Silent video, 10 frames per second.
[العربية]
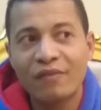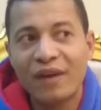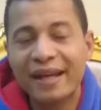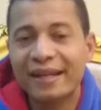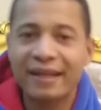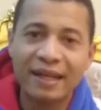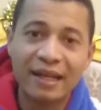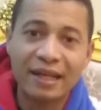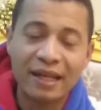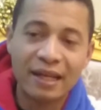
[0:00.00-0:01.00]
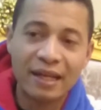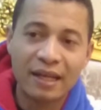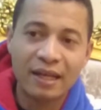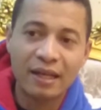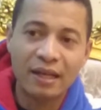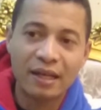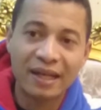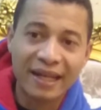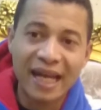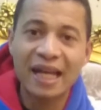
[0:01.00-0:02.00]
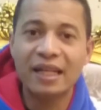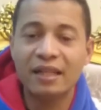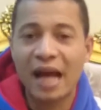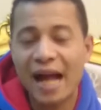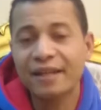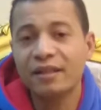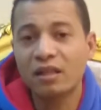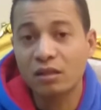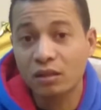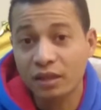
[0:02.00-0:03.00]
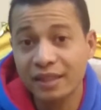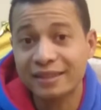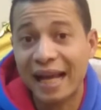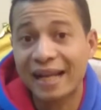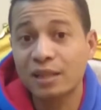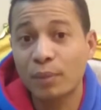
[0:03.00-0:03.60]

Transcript: فرق الغالي عن الرخيص حاجات